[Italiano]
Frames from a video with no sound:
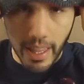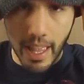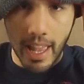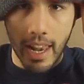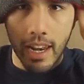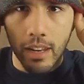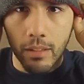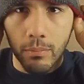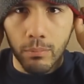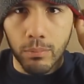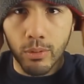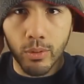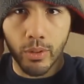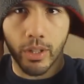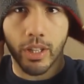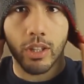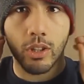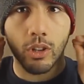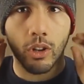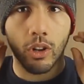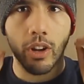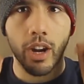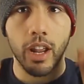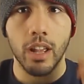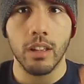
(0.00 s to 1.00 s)
del
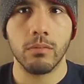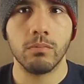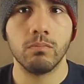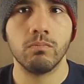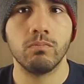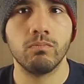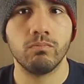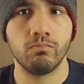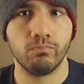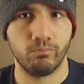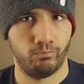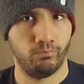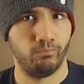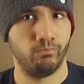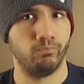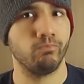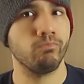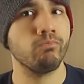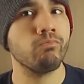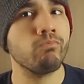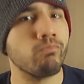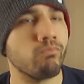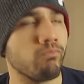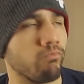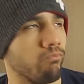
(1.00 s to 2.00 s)
punitore.
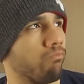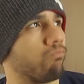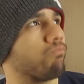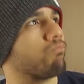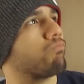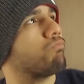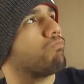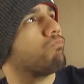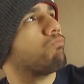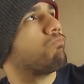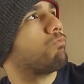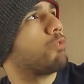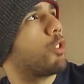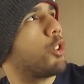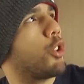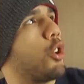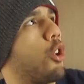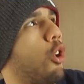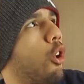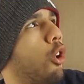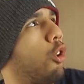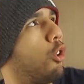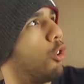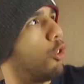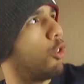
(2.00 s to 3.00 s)

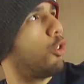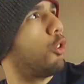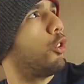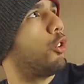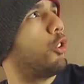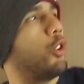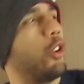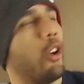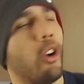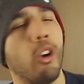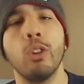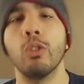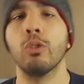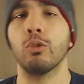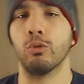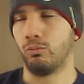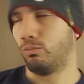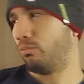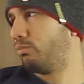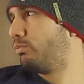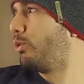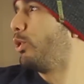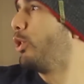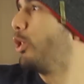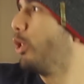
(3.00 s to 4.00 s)
Io, io,
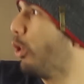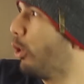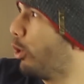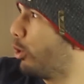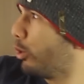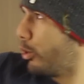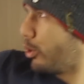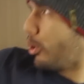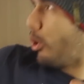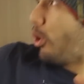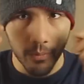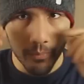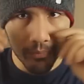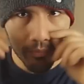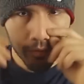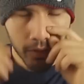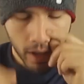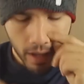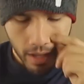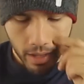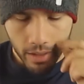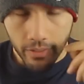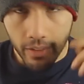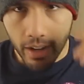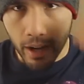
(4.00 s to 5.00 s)
io, io.
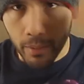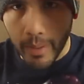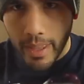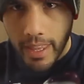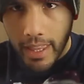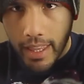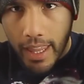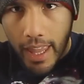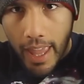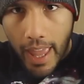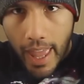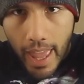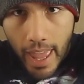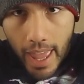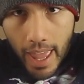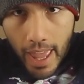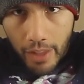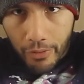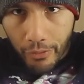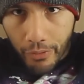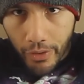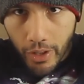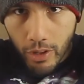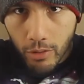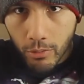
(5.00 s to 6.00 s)

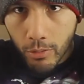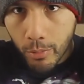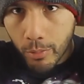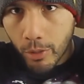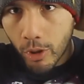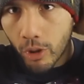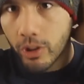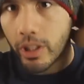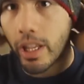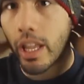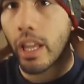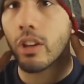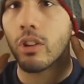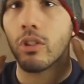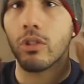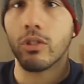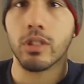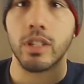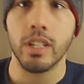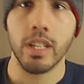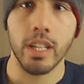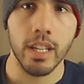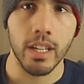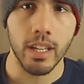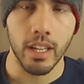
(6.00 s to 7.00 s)
Veramente figo, Ora me lo tengo
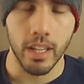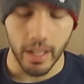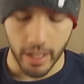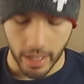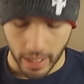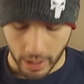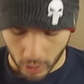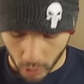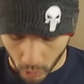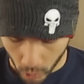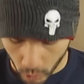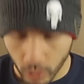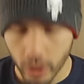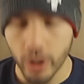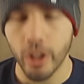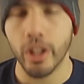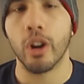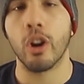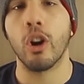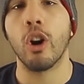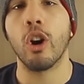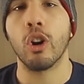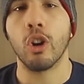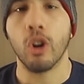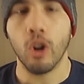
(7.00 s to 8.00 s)
così eh,
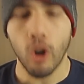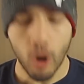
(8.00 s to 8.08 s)
suderò